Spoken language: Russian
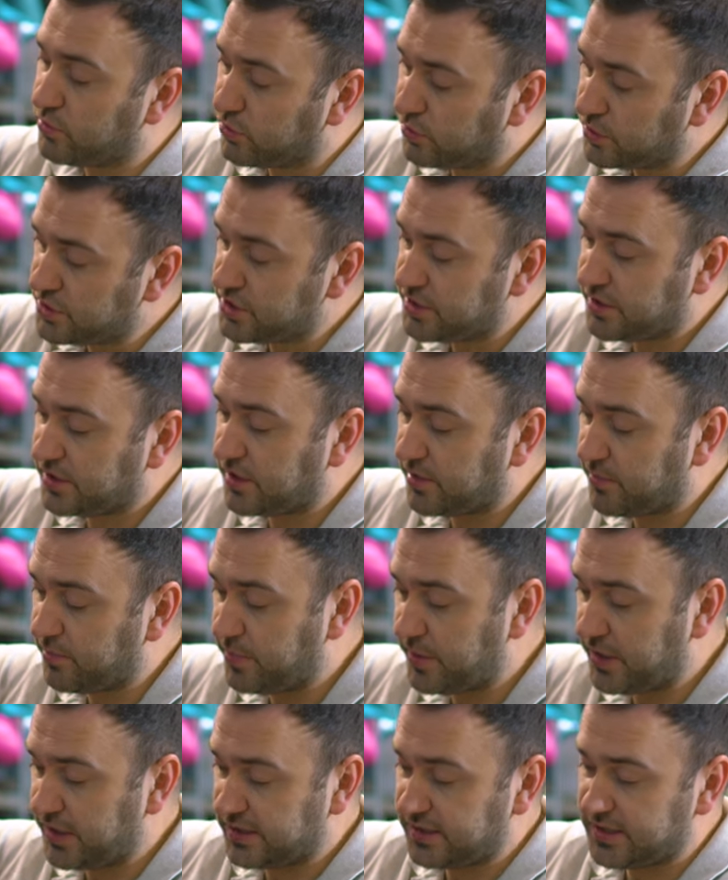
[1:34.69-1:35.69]
Очень
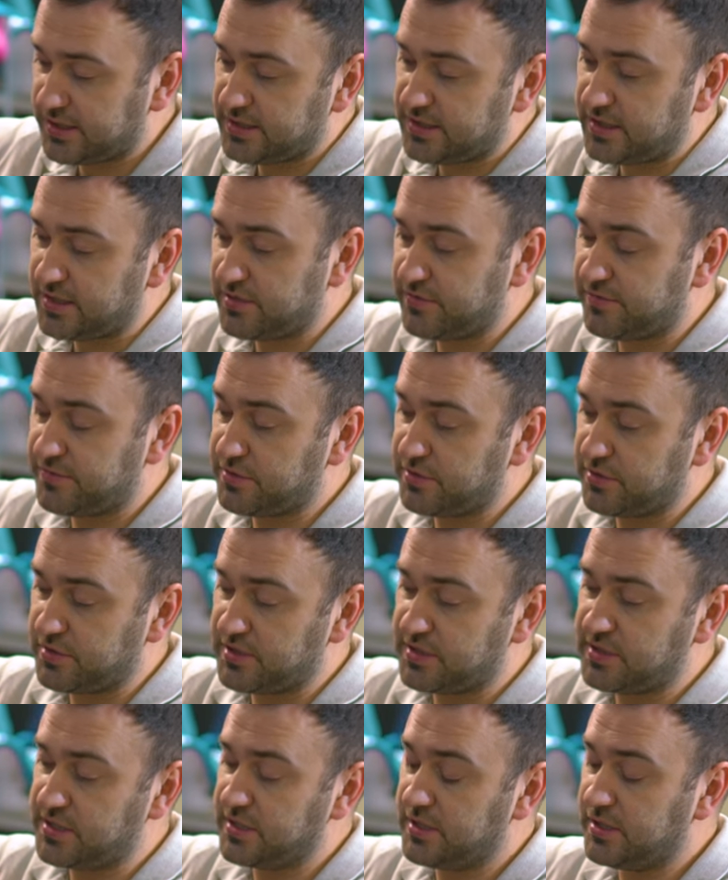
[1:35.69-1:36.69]
компактно здесь все
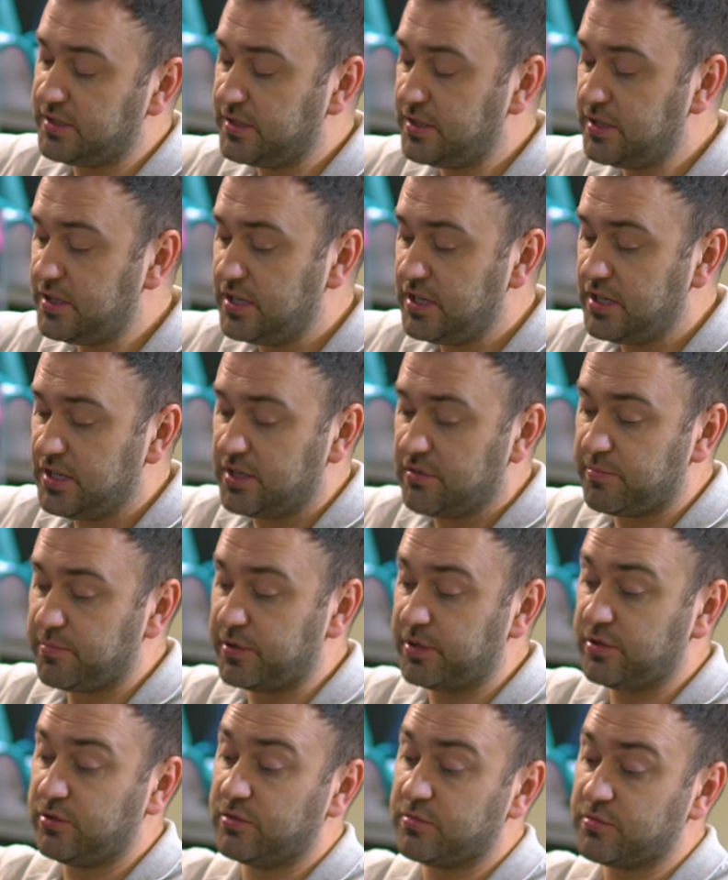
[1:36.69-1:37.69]
сделано,
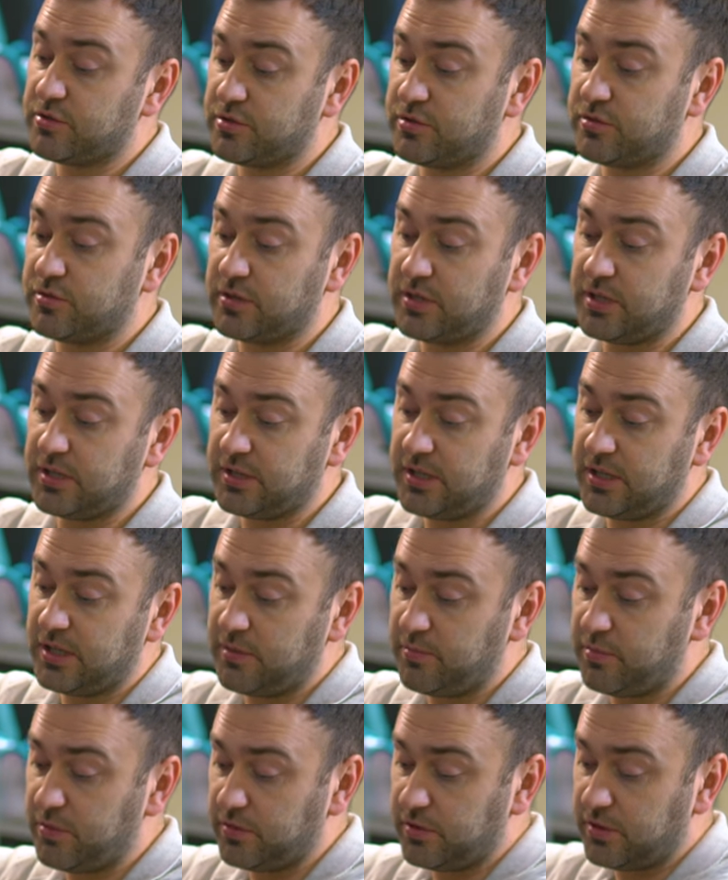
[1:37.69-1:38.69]
при том, что когда
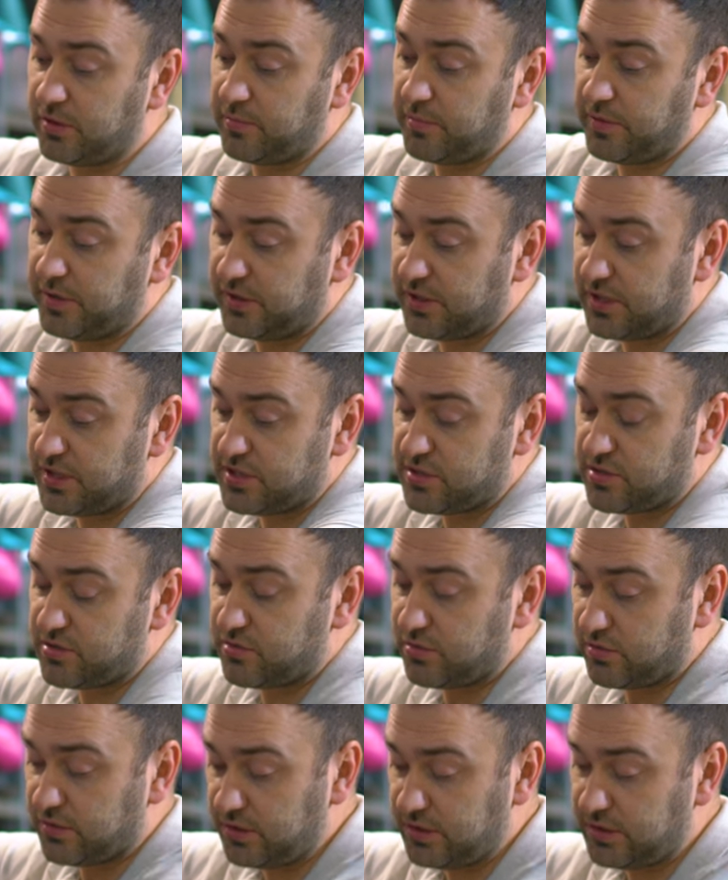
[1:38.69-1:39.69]
ребенок
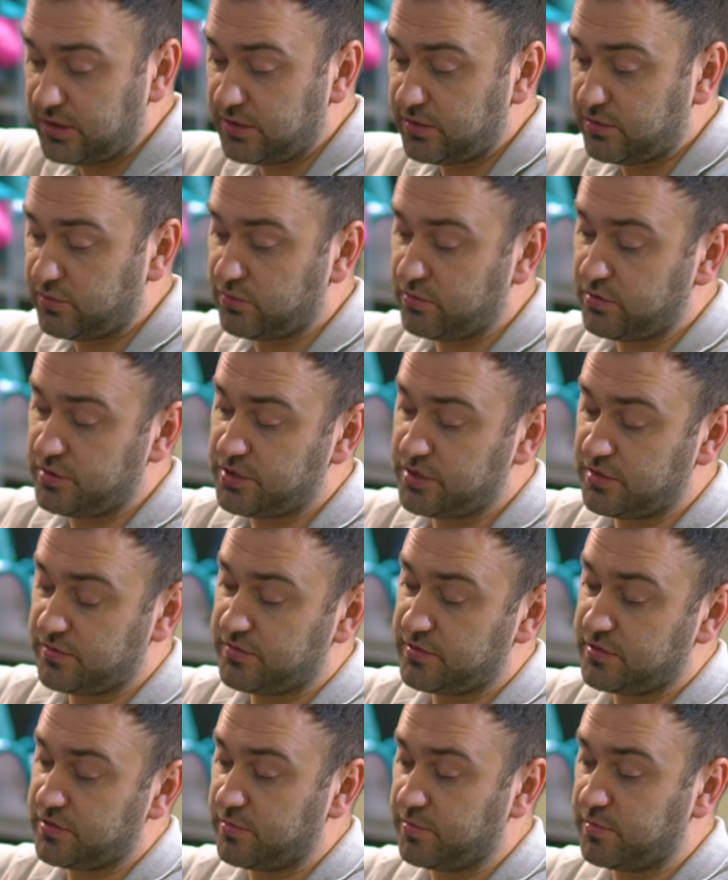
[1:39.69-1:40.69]
подрастет, очень
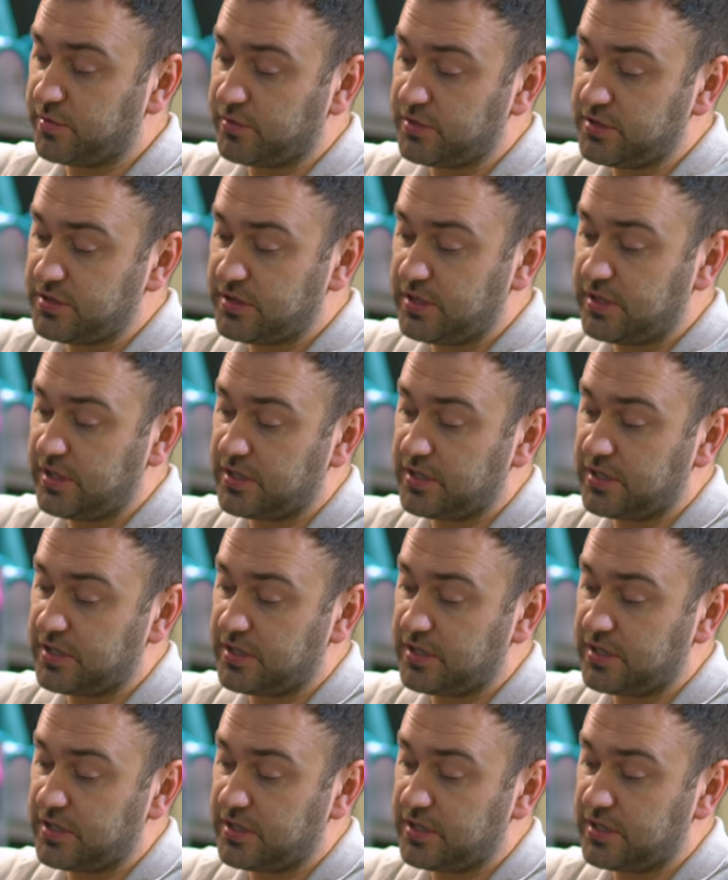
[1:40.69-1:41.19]
все просто.